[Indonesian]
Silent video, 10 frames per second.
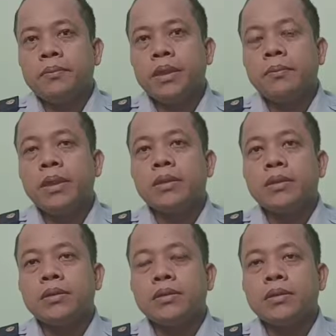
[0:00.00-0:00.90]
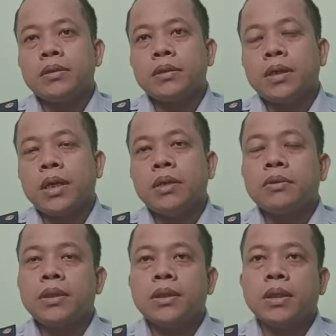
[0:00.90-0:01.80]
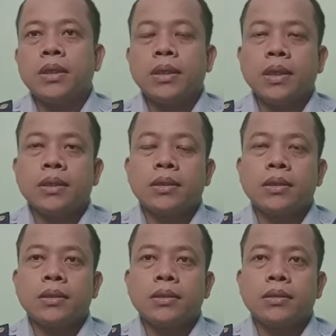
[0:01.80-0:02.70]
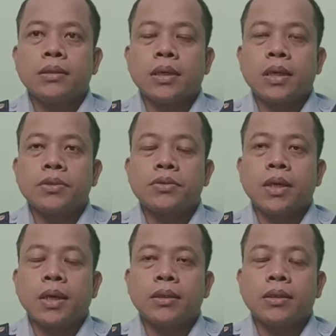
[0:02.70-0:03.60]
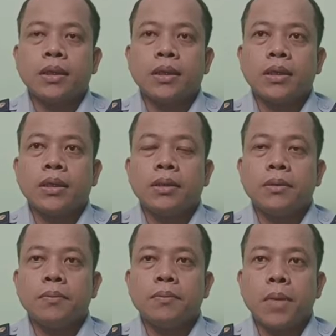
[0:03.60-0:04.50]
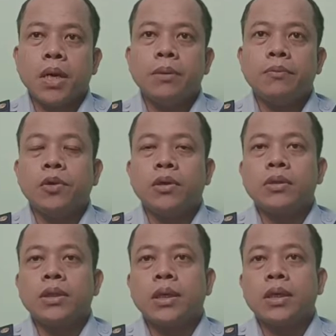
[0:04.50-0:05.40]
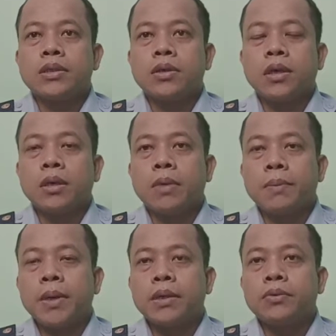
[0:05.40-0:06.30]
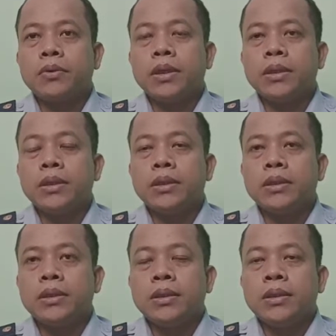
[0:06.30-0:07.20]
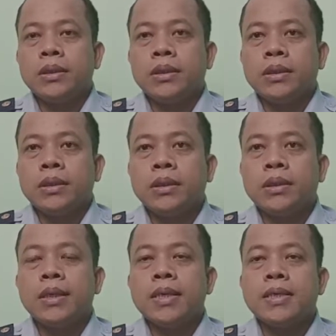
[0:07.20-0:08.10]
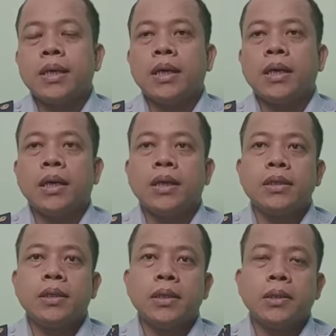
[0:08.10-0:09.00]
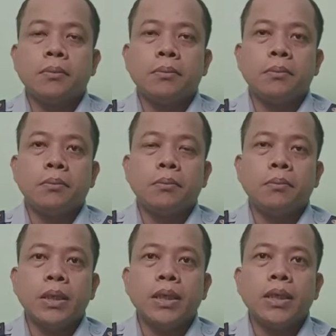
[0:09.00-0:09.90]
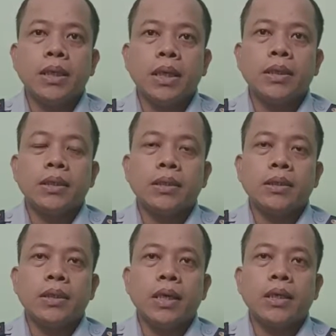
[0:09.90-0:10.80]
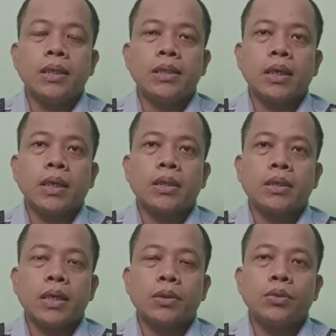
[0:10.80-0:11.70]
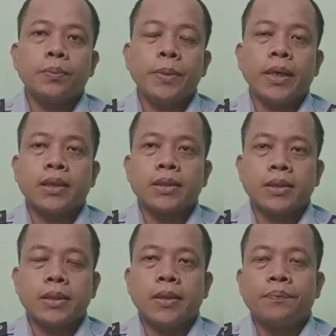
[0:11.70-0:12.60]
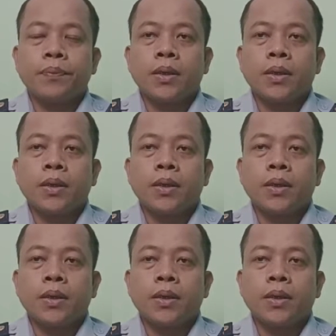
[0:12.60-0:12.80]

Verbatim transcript: Memang kalau kita lihat kasus antara Baim Wong dengan seorang bapak tua ini kita jangan hanya menilai dari salah satu pihak saja.